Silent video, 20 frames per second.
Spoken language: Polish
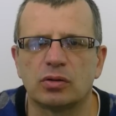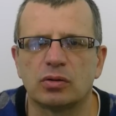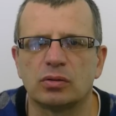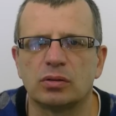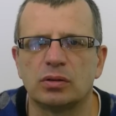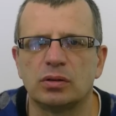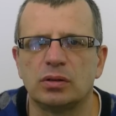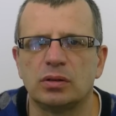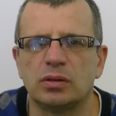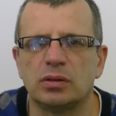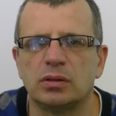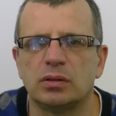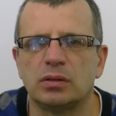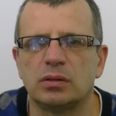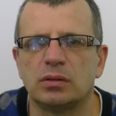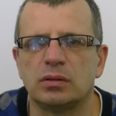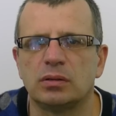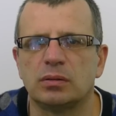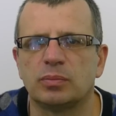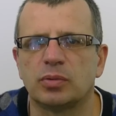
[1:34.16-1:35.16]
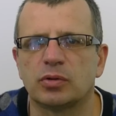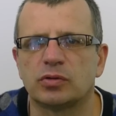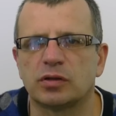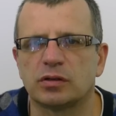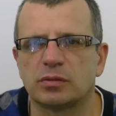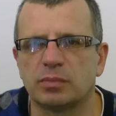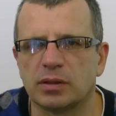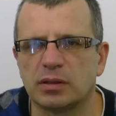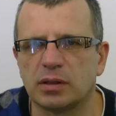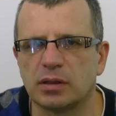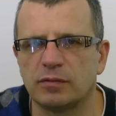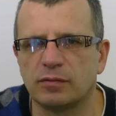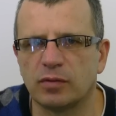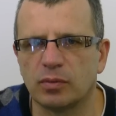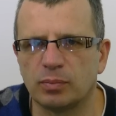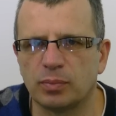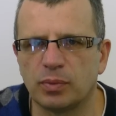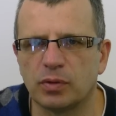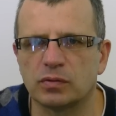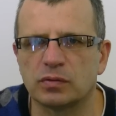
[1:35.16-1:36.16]
roli podczas badań
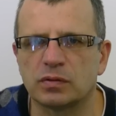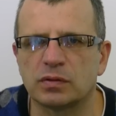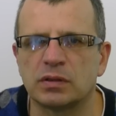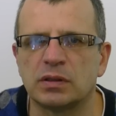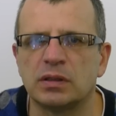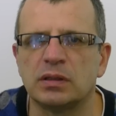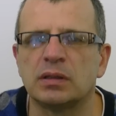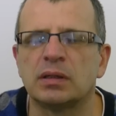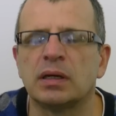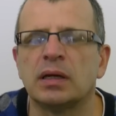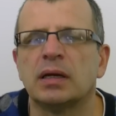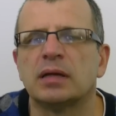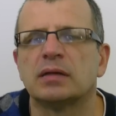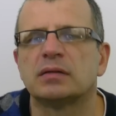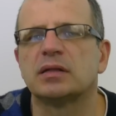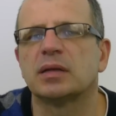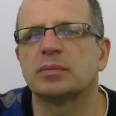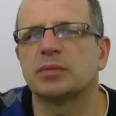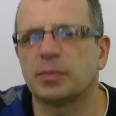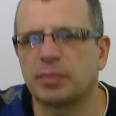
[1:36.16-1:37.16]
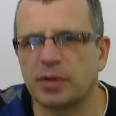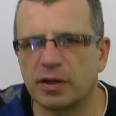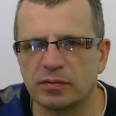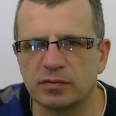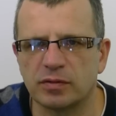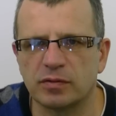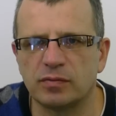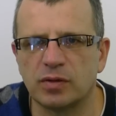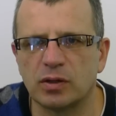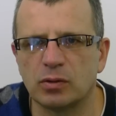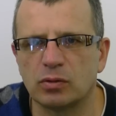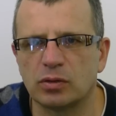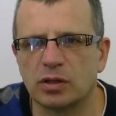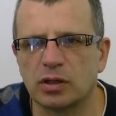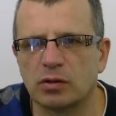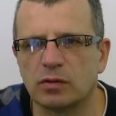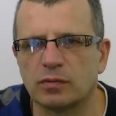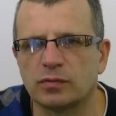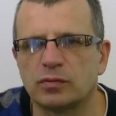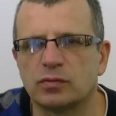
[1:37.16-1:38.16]
WOMP-owskich. Znam naprawdę wielu
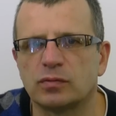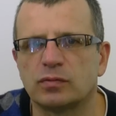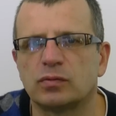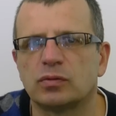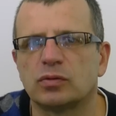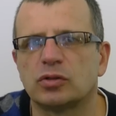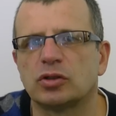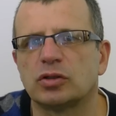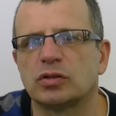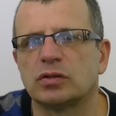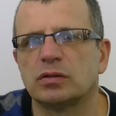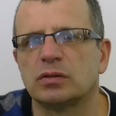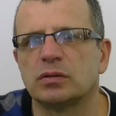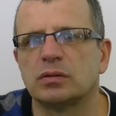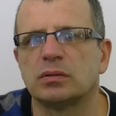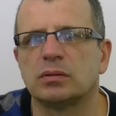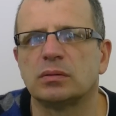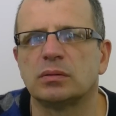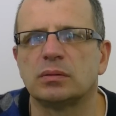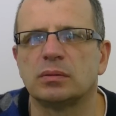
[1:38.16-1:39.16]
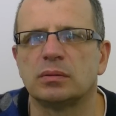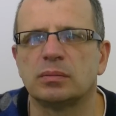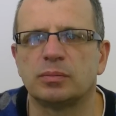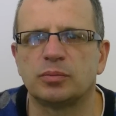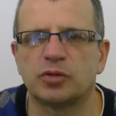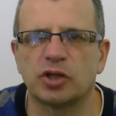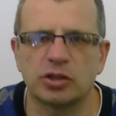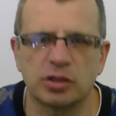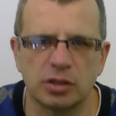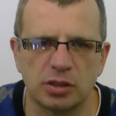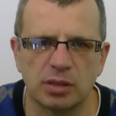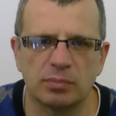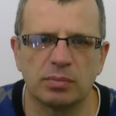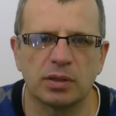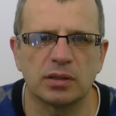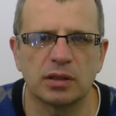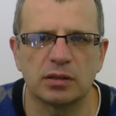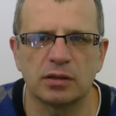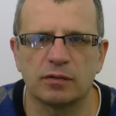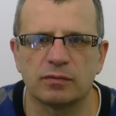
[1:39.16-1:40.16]
kierowców, którzy przeszli te
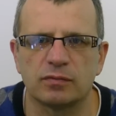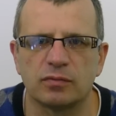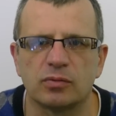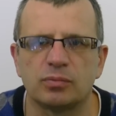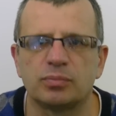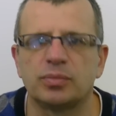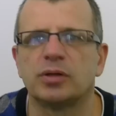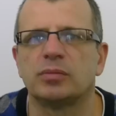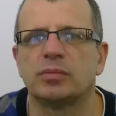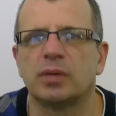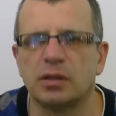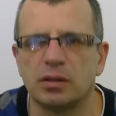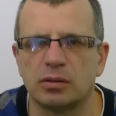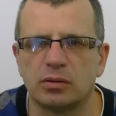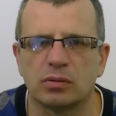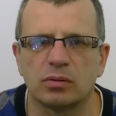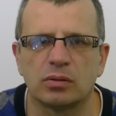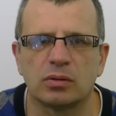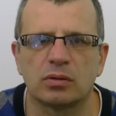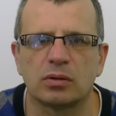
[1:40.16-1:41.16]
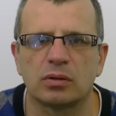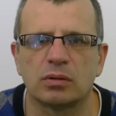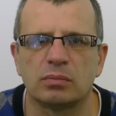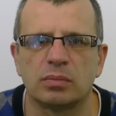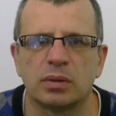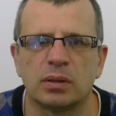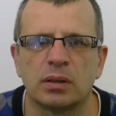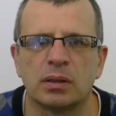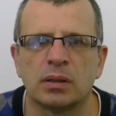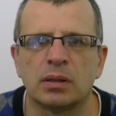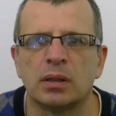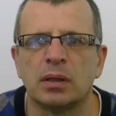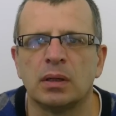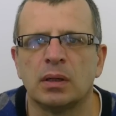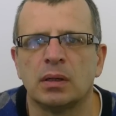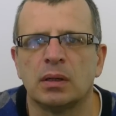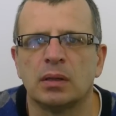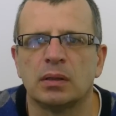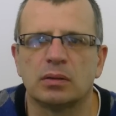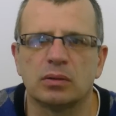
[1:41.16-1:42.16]
badania w WOMP-ie, mieli tą chorobę,
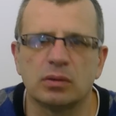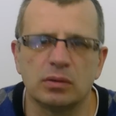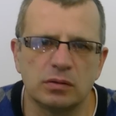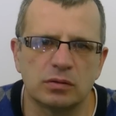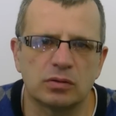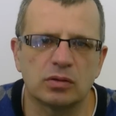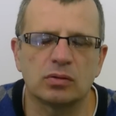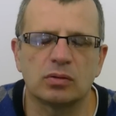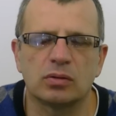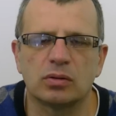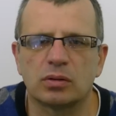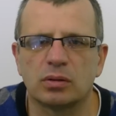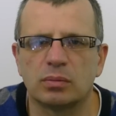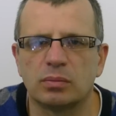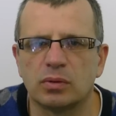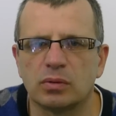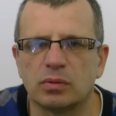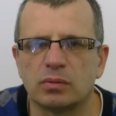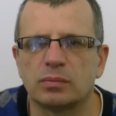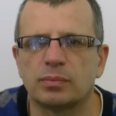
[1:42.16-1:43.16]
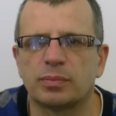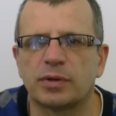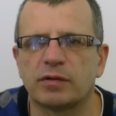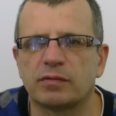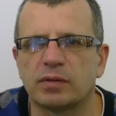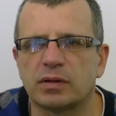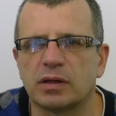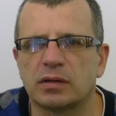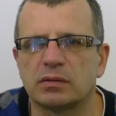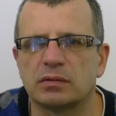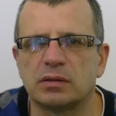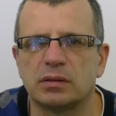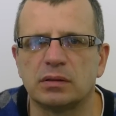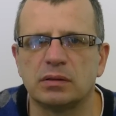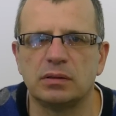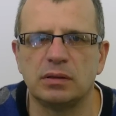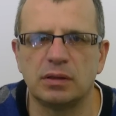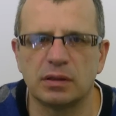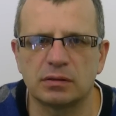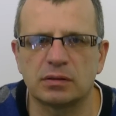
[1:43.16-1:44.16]
no i z tą chorobą prawa jazdy
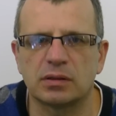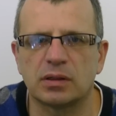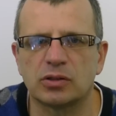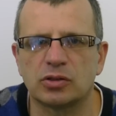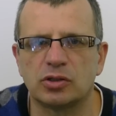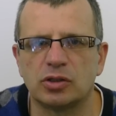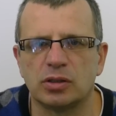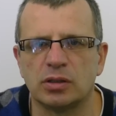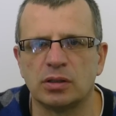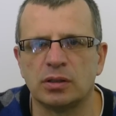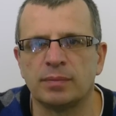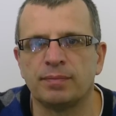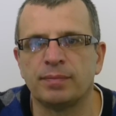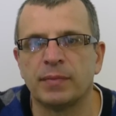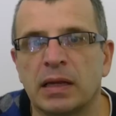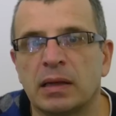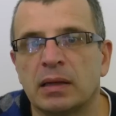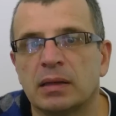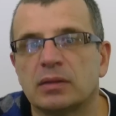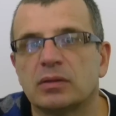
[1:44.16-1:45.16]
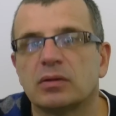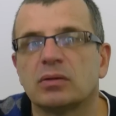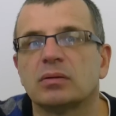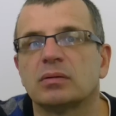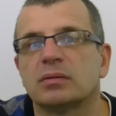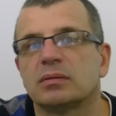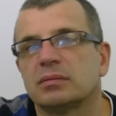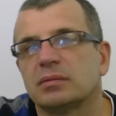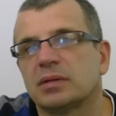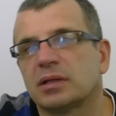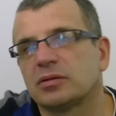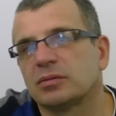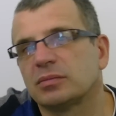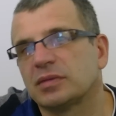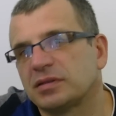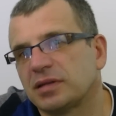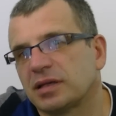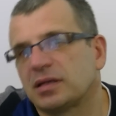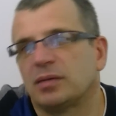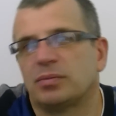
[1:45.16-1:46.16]
nie stracili. No,
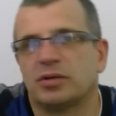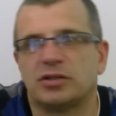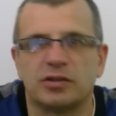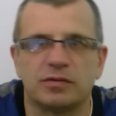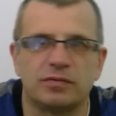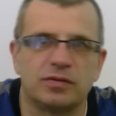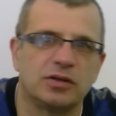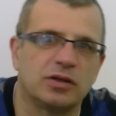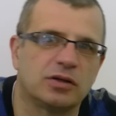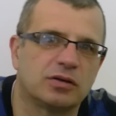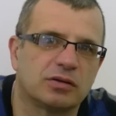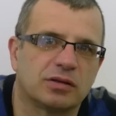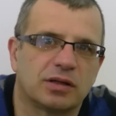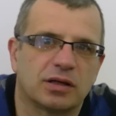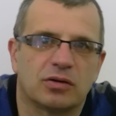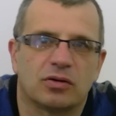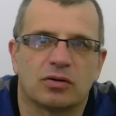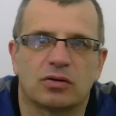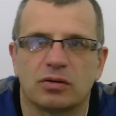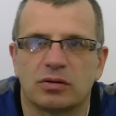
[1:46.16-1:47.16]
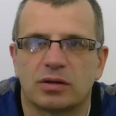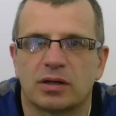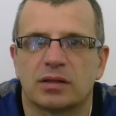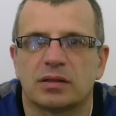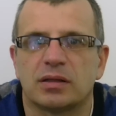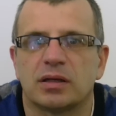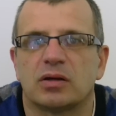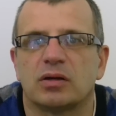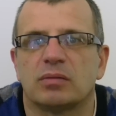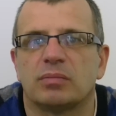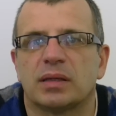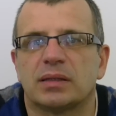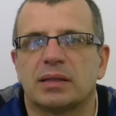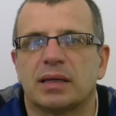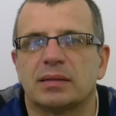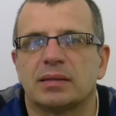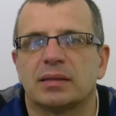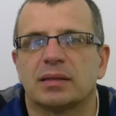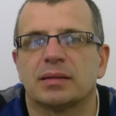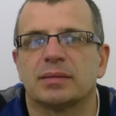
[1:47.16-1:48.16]
natomiast jaki będzie wynik tego konkretnego
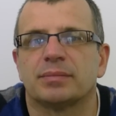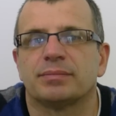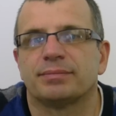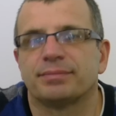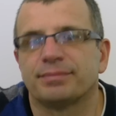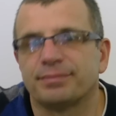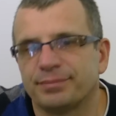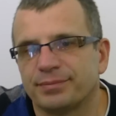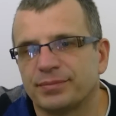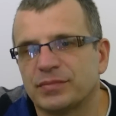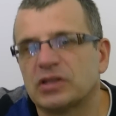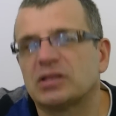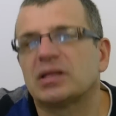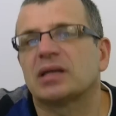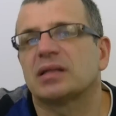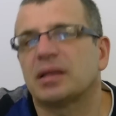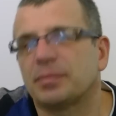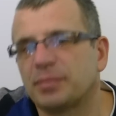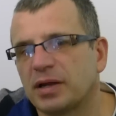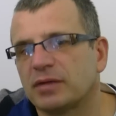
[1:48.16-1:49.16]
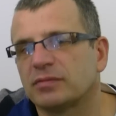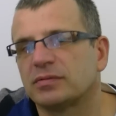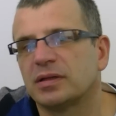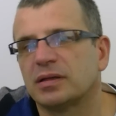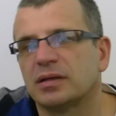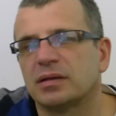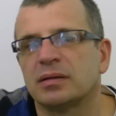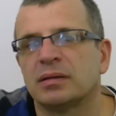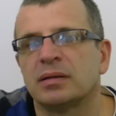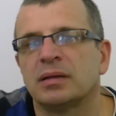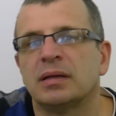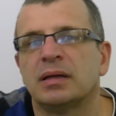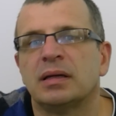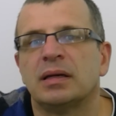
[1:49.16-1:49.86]
badania? No tak naprawdę